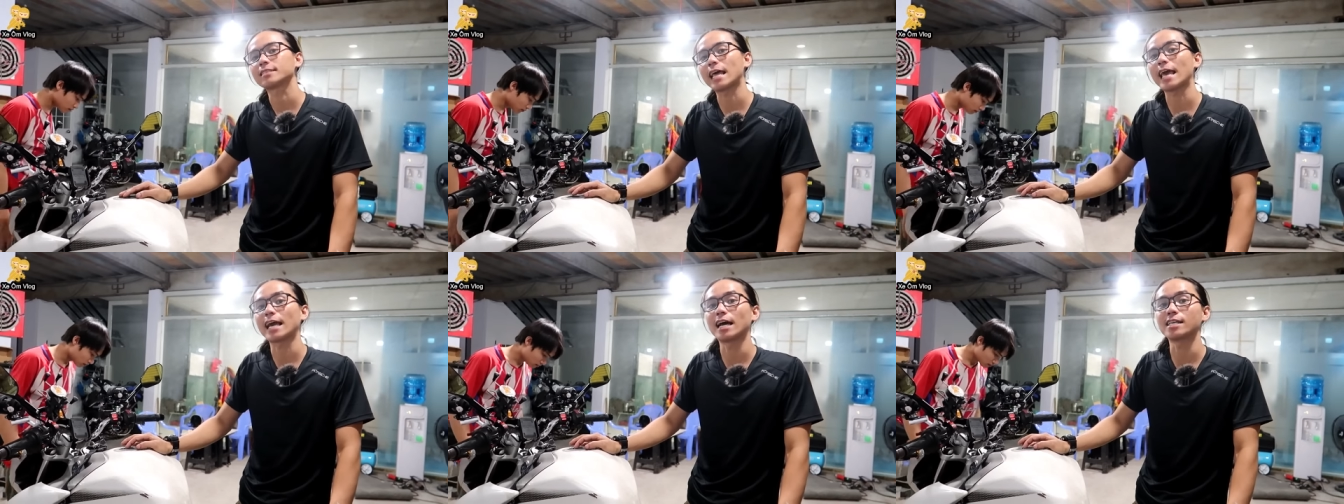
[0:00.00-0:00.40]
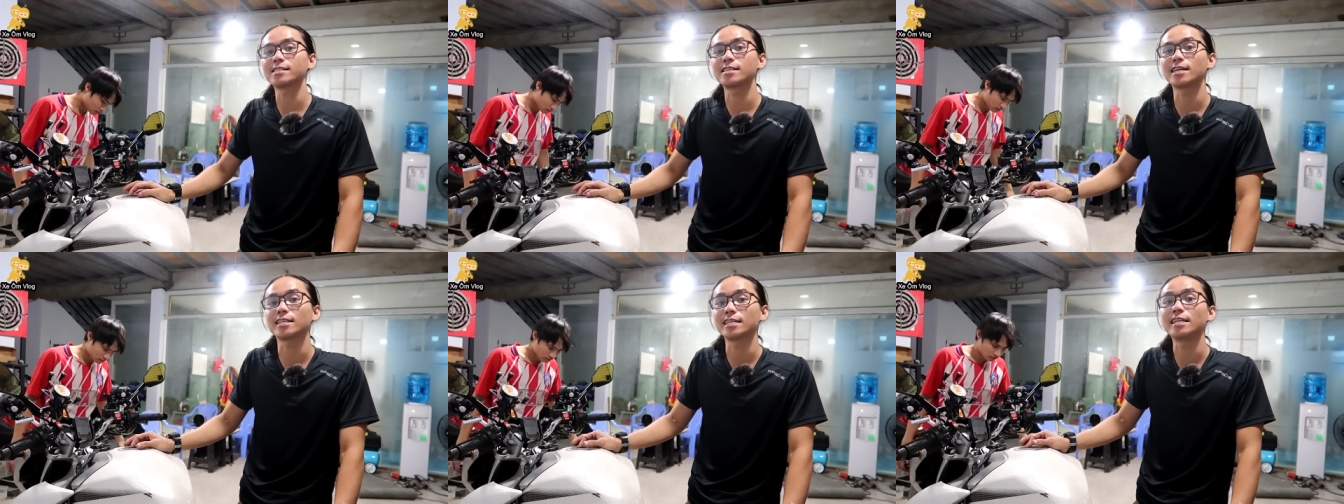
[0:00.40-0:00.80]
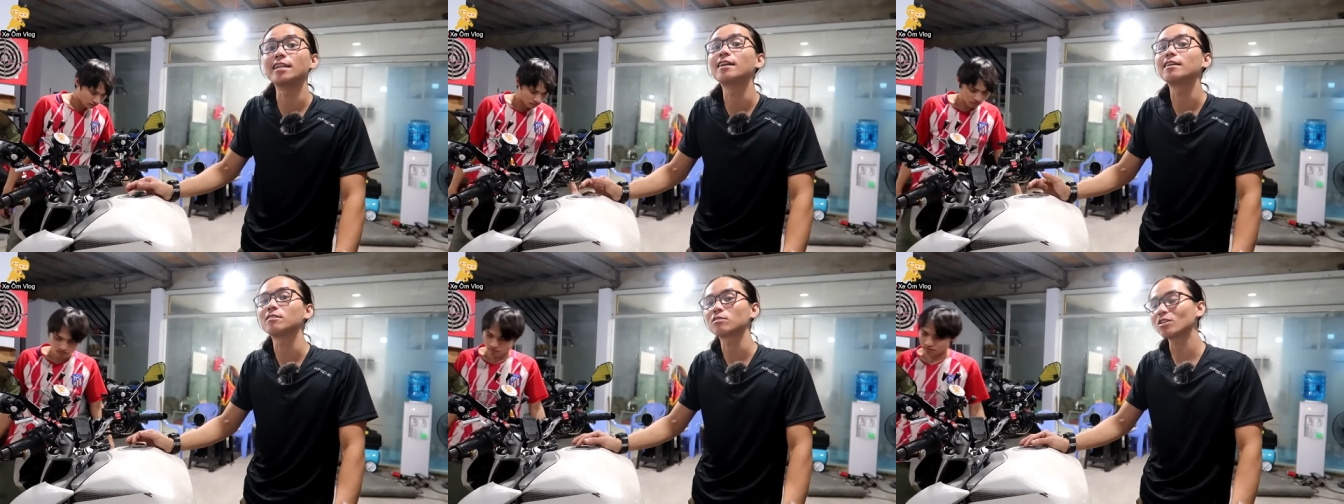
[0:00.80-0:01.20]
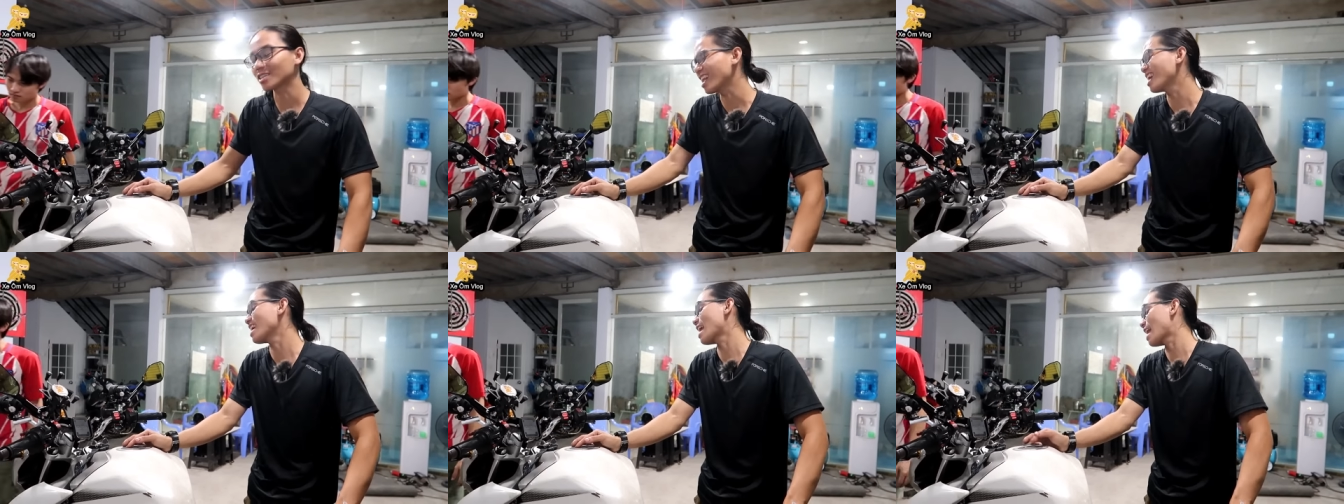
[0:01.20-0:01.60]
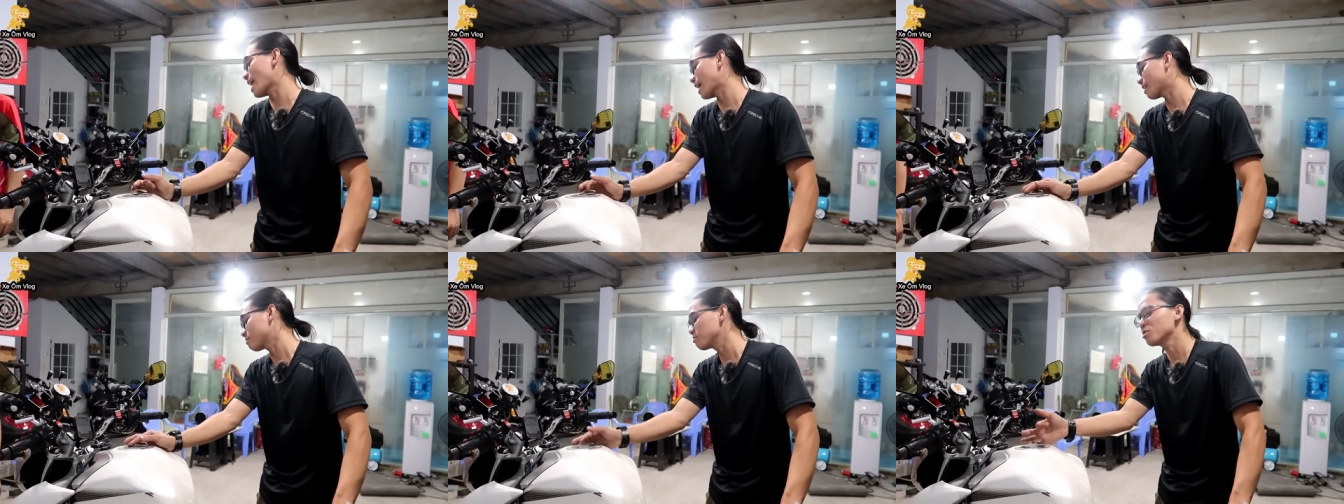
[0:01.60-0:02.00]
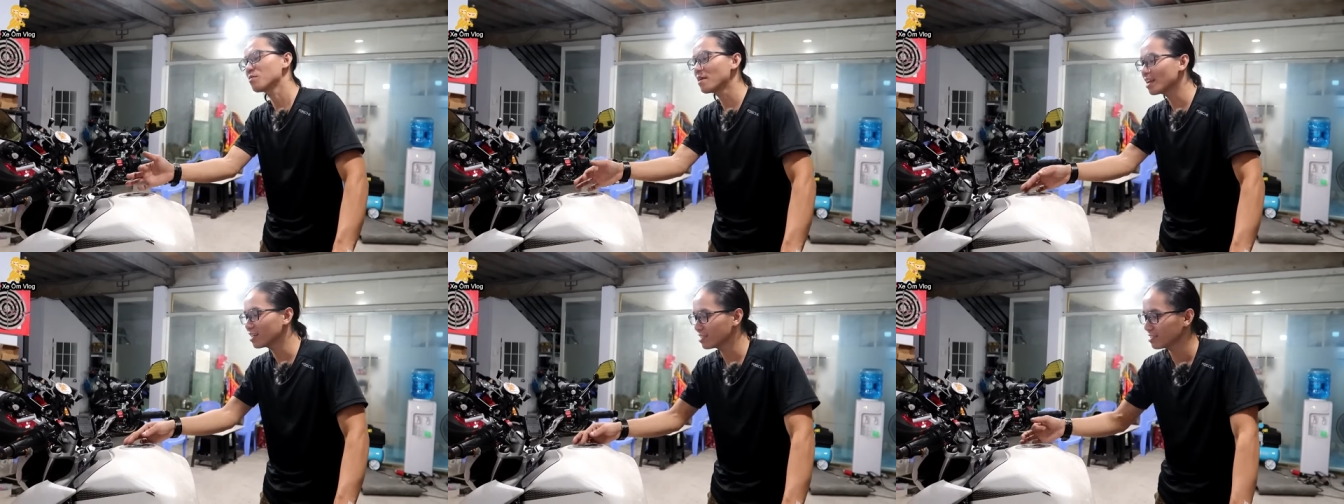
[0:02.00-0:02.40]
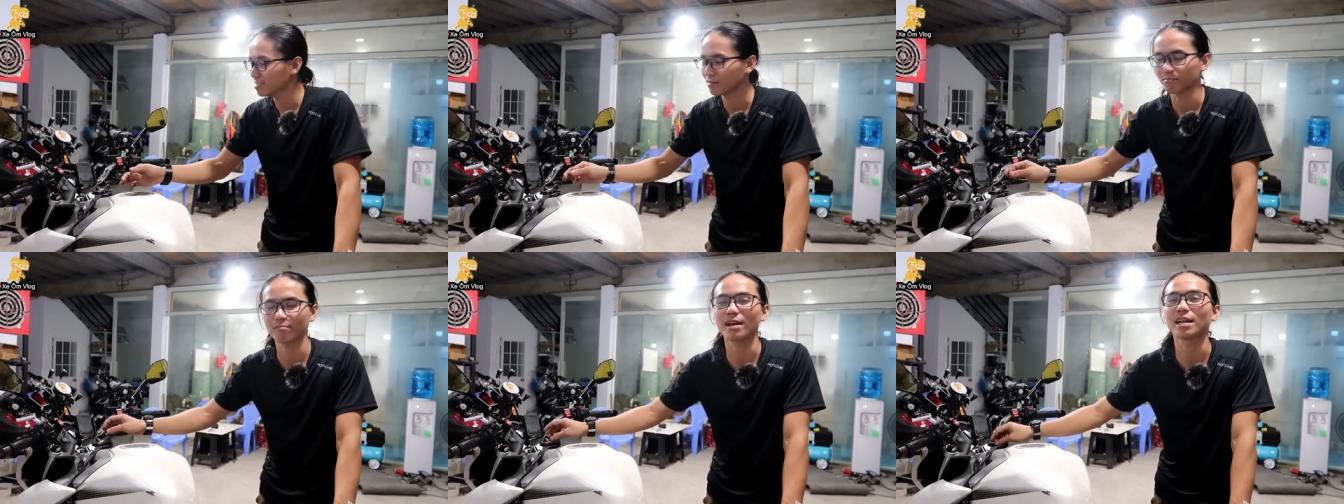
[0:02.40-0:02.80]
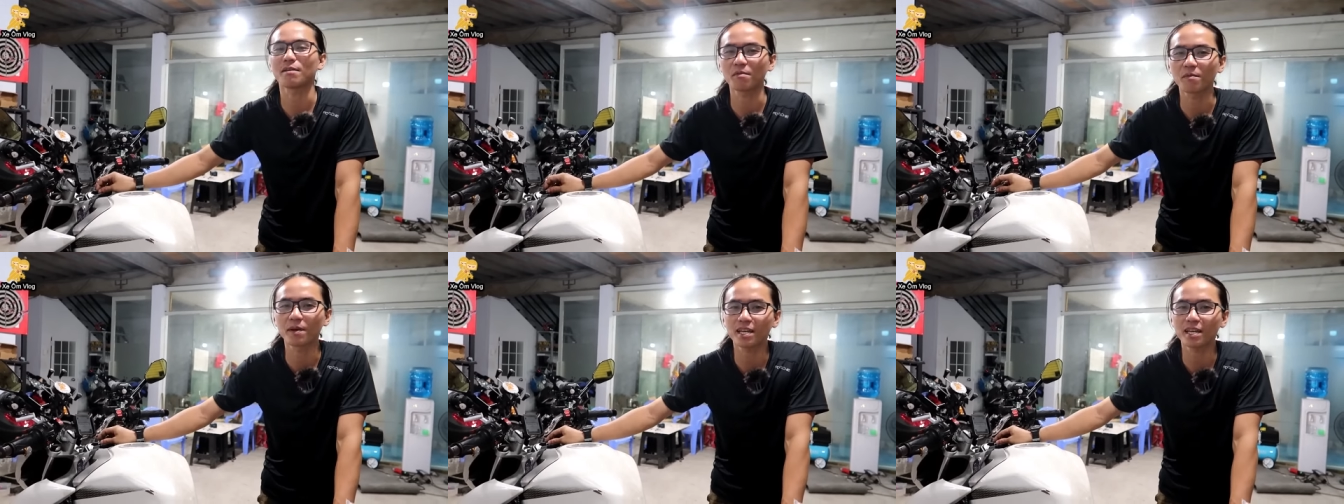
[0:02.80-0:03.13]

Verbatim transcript: đang ở trên di linh có thể là đà lạt chưa biết nữa mai đi mới